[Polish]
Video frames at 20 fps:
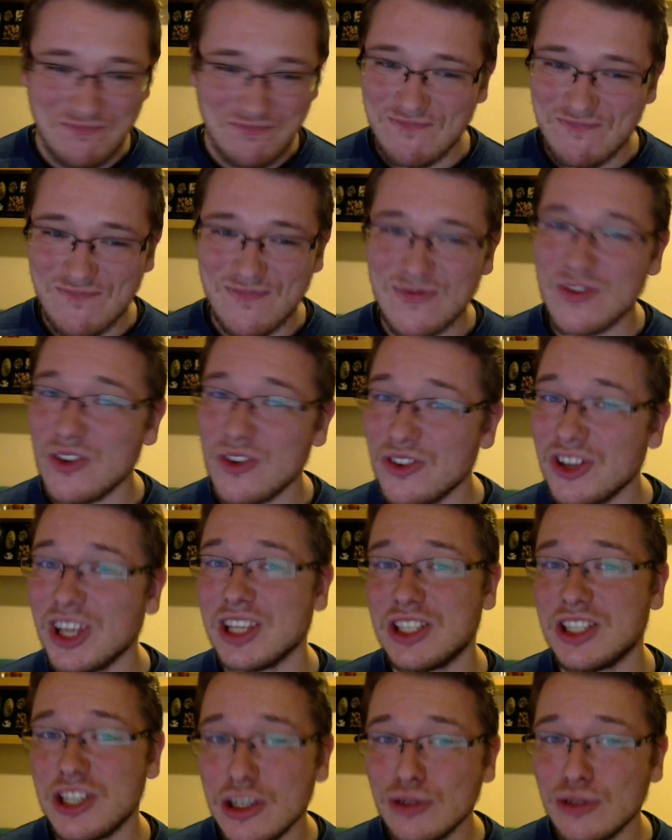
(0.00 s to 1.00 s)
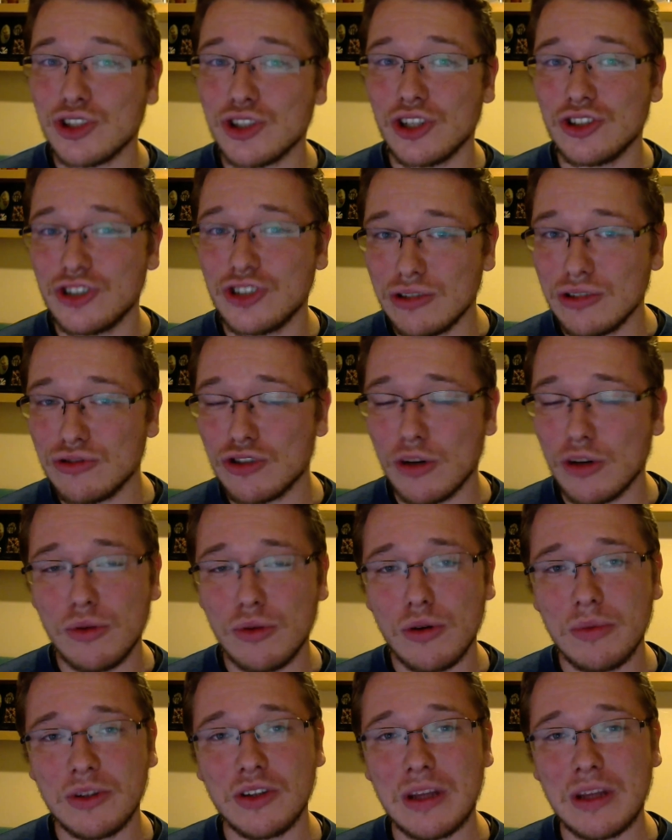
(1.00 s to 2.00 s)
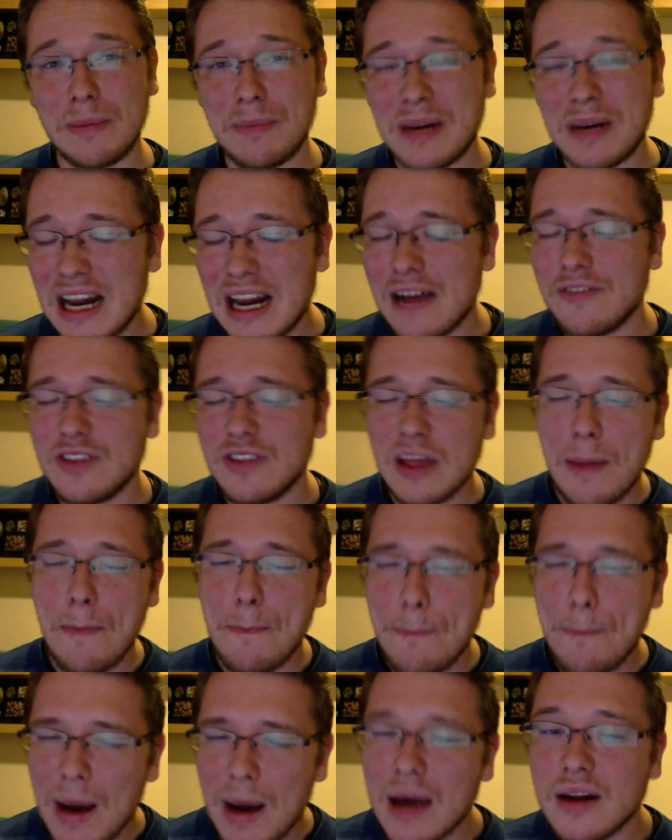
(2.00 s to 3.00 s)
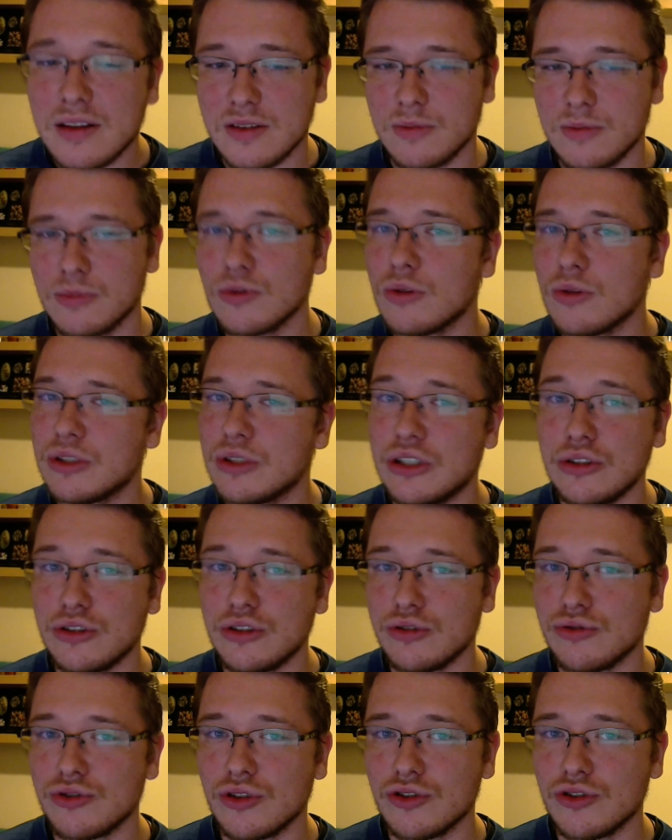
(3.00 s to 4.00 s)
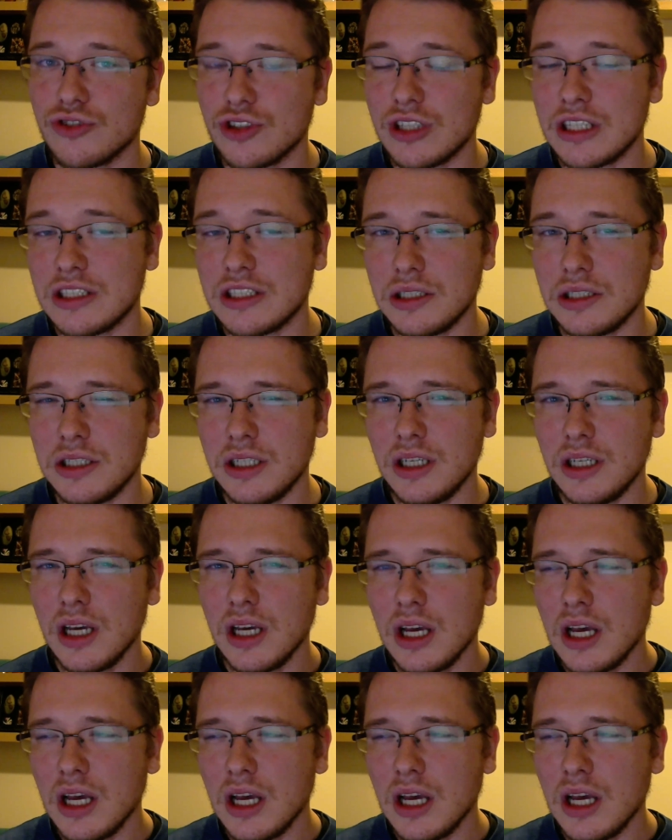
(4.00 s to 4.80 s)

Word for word: no nie, ciężko, ciężko byłoby to naprawdę, bardzo byłoby to ciężko czytać i,